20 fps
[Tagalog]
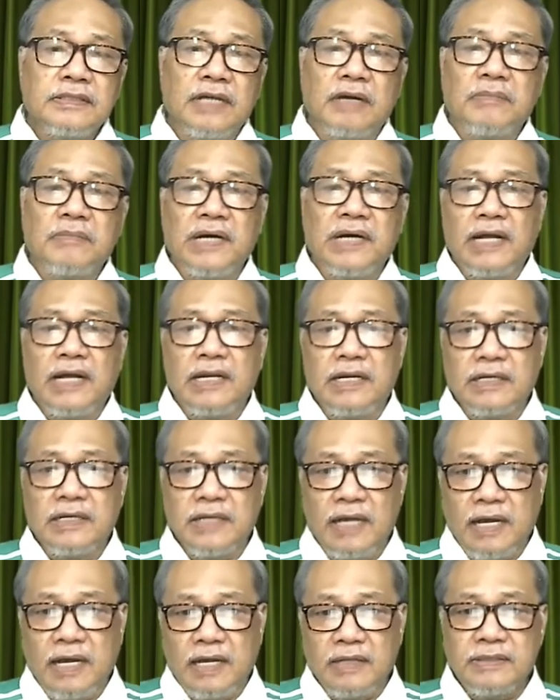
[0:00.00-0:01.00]
ng mga
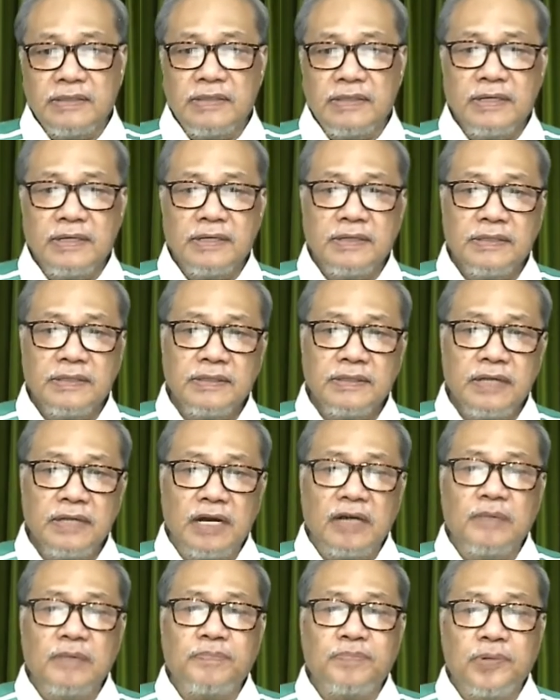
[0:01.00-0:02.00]
alagad
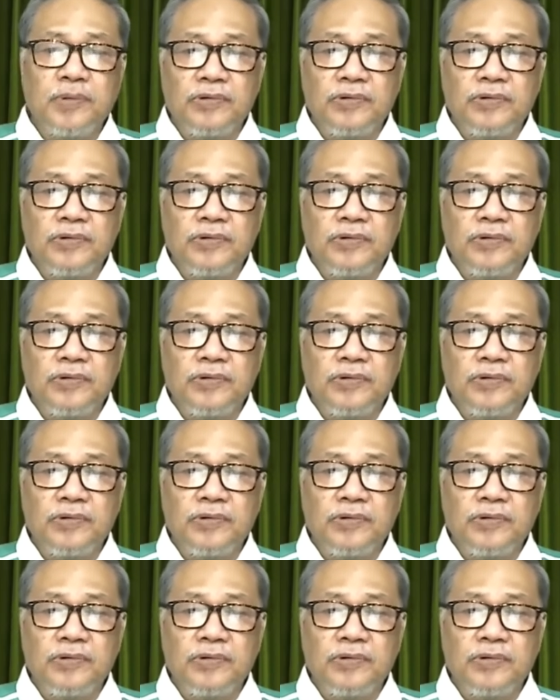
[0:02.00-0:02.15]
ang